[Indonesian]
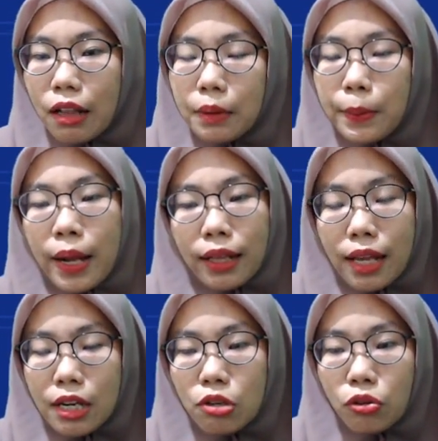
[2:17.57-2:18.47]
yang lebih baik
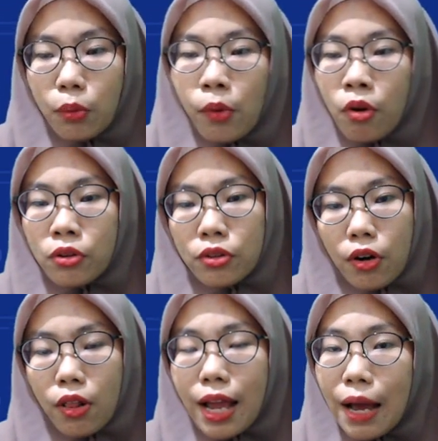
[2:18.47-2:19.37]
lagi untuk
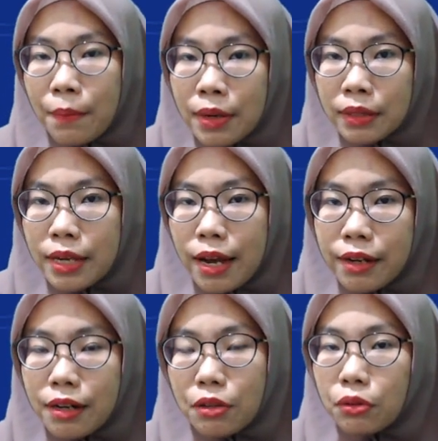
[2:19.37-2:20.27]
mengontrol hama di
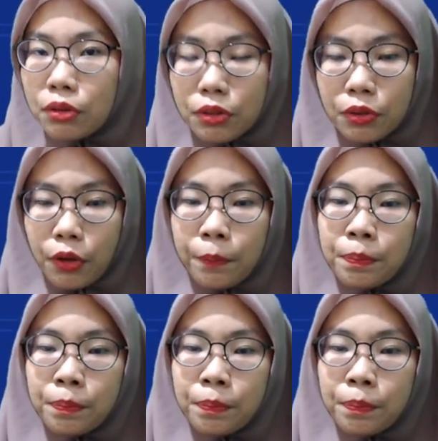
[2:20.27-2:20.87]
agrikultur.